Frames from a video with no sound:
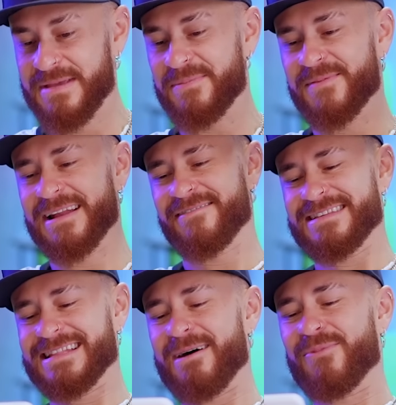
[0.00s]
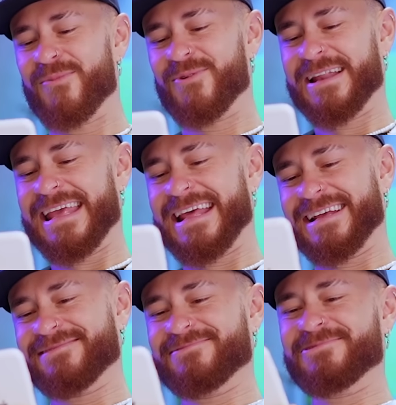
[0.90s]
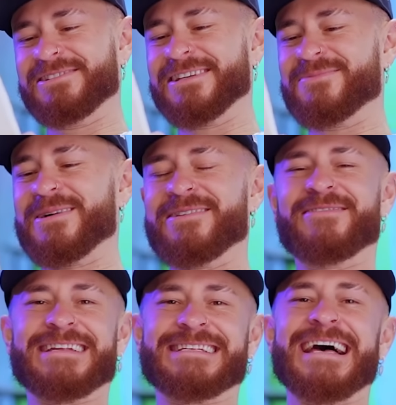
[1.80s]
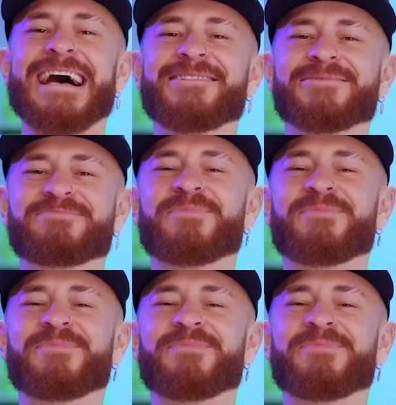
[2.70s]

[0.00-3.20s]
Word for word: Minha primeira vez em La Bomboneira, no dia do meu aniversário,